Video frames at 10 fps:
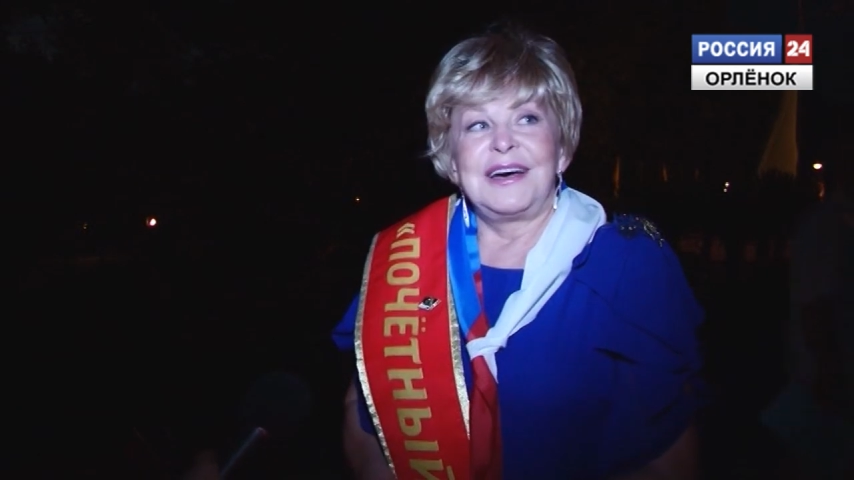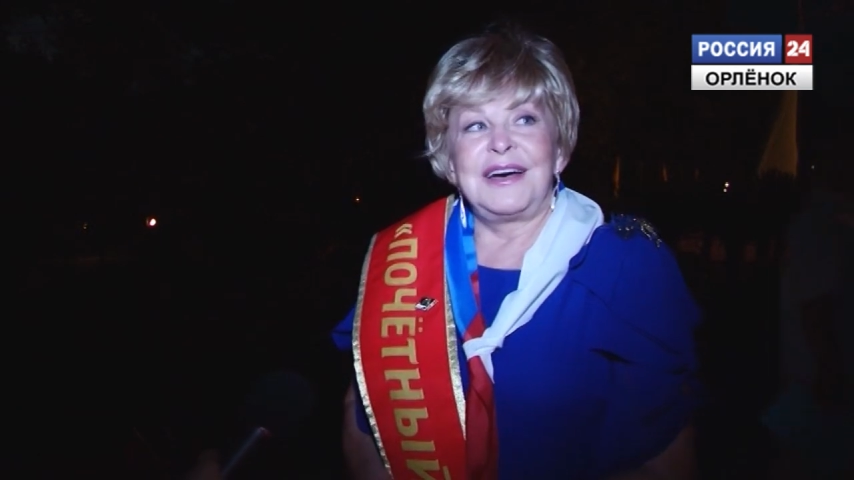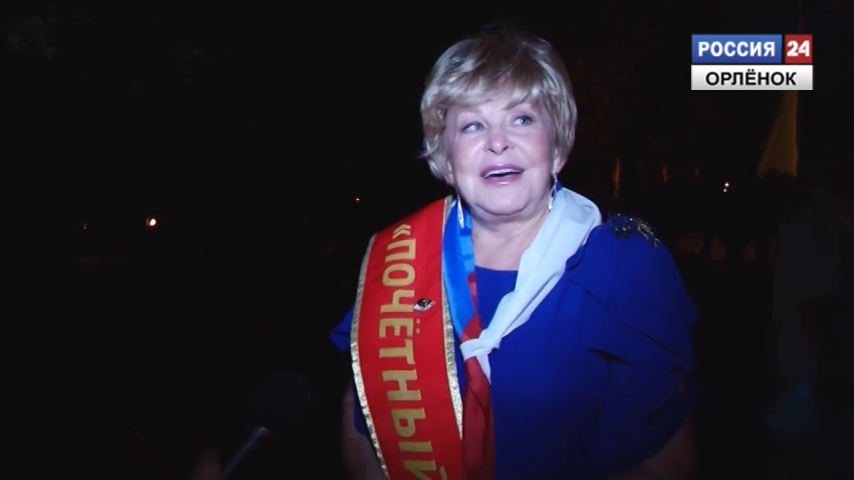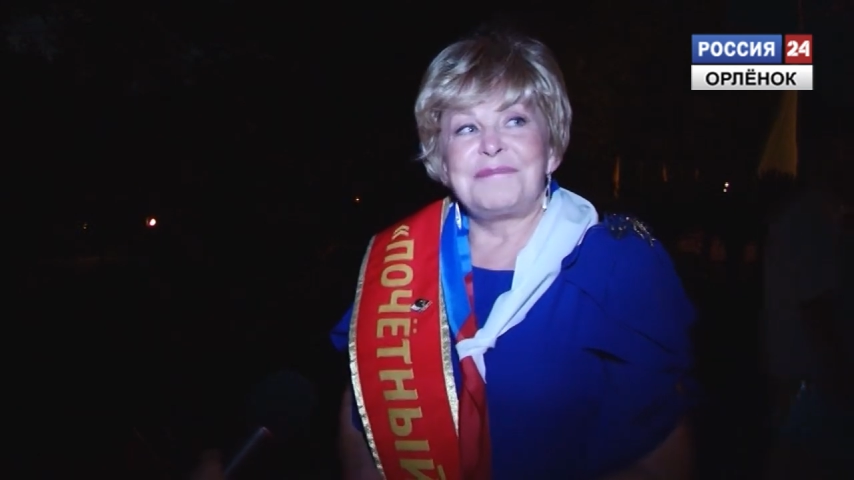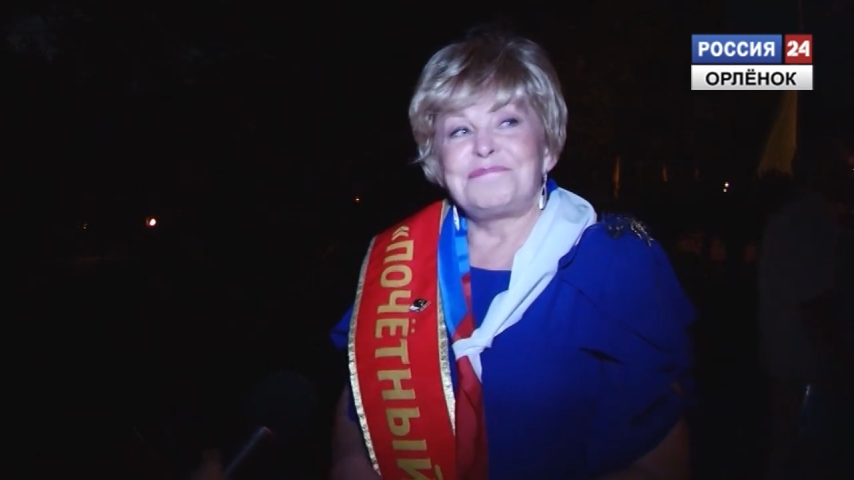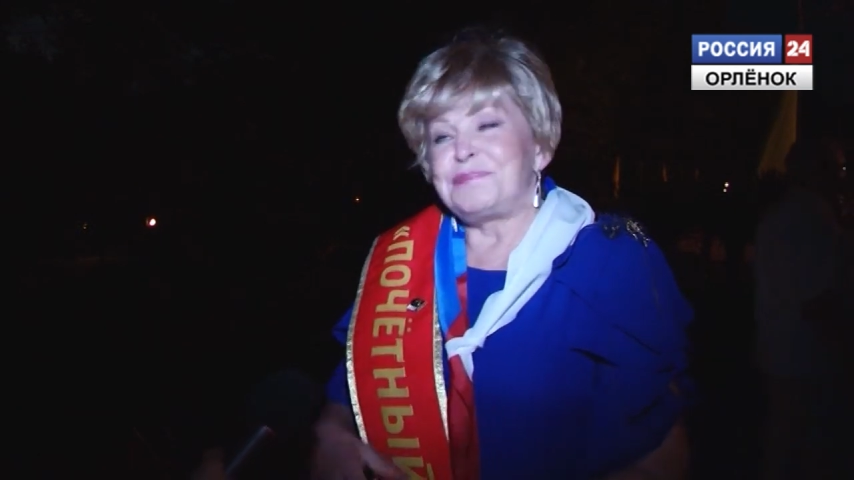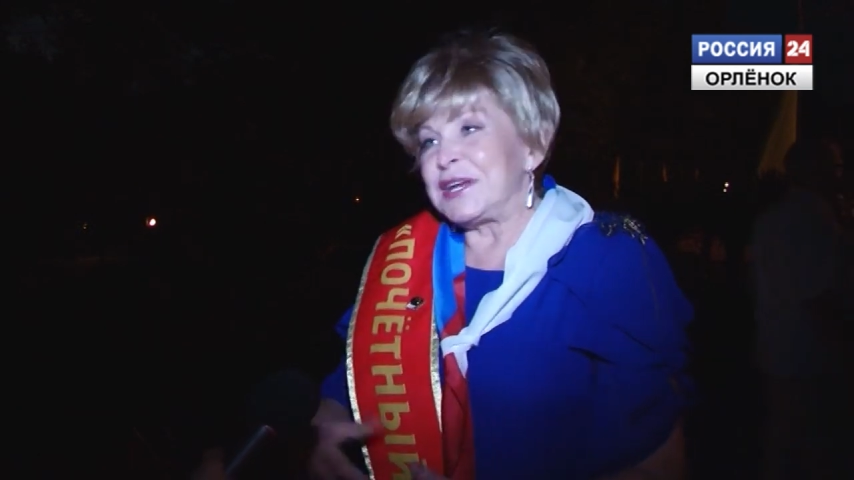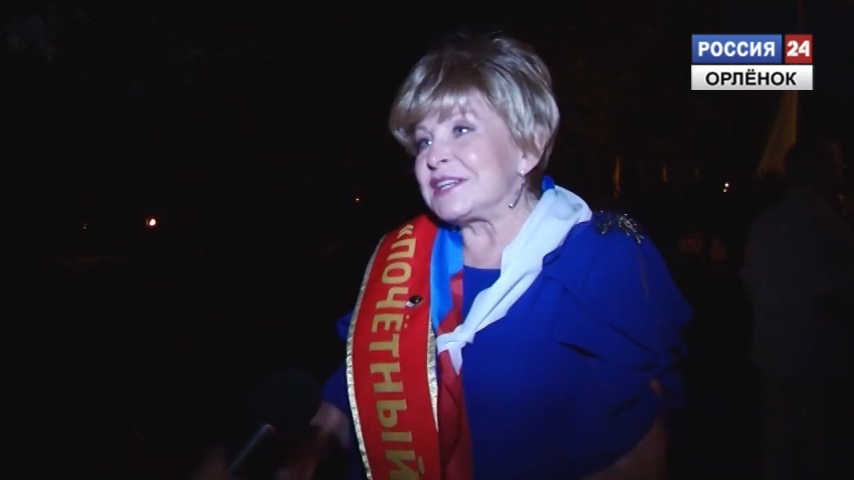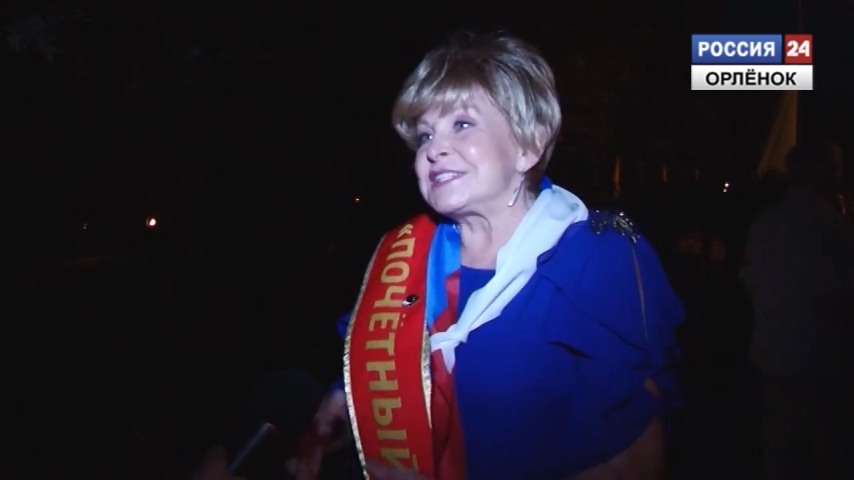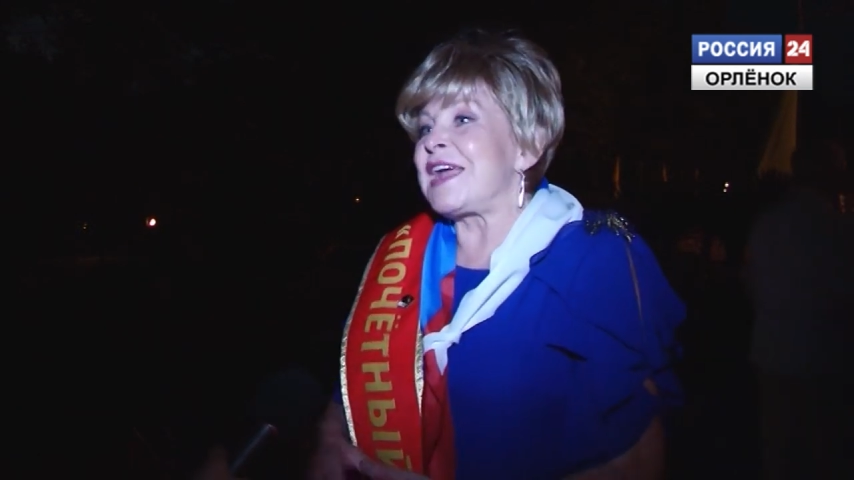э,
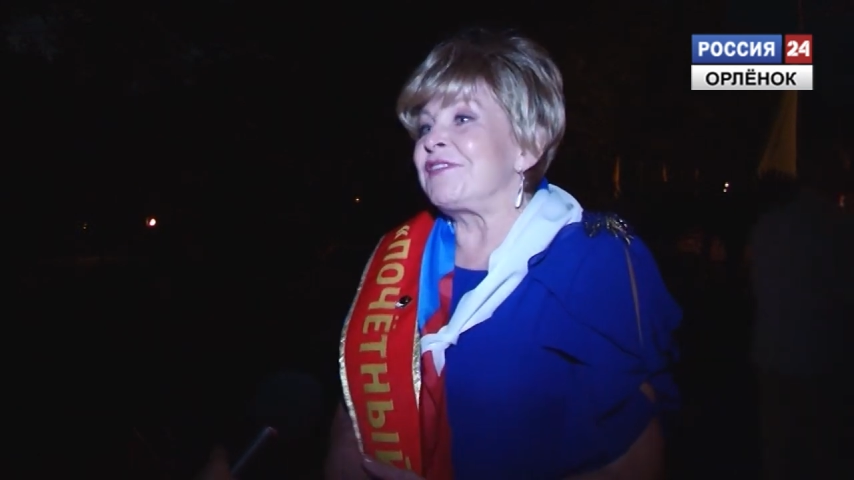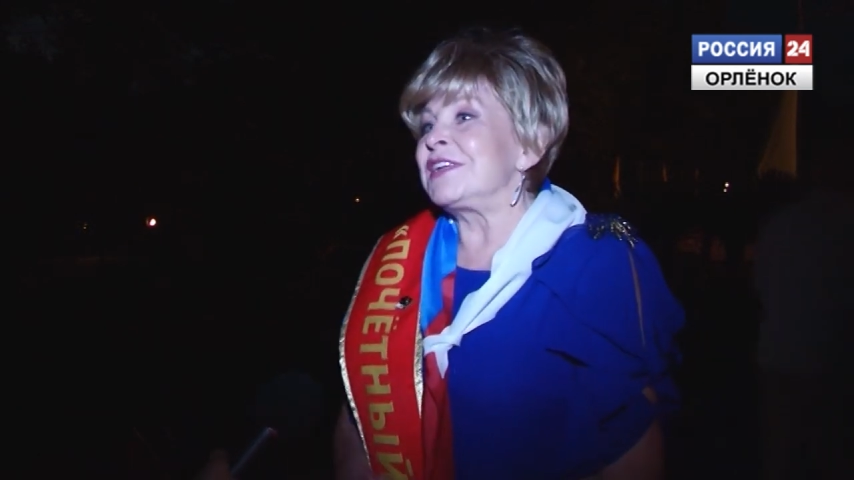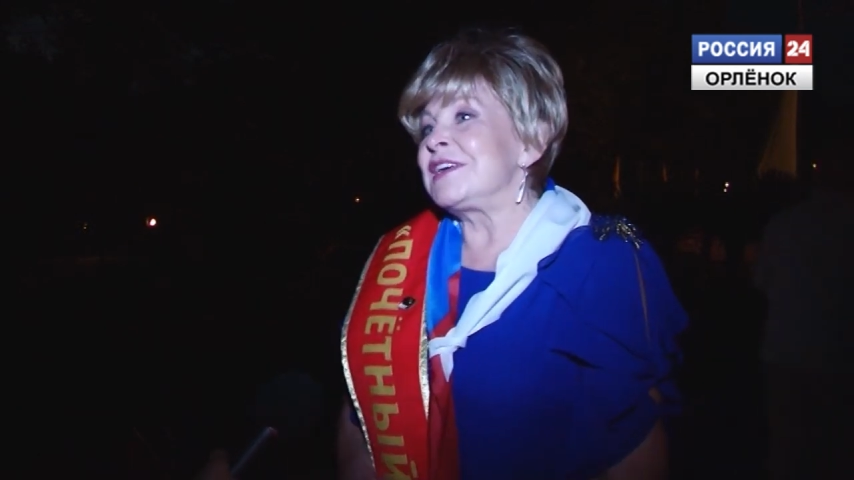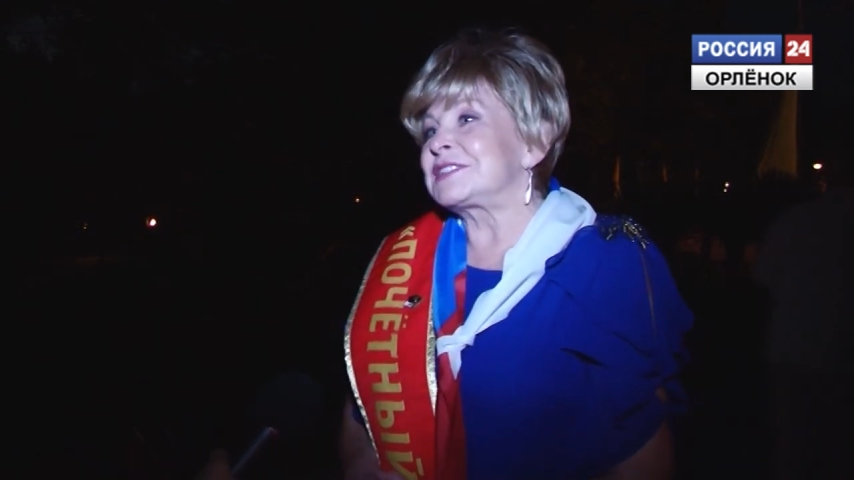прикосновение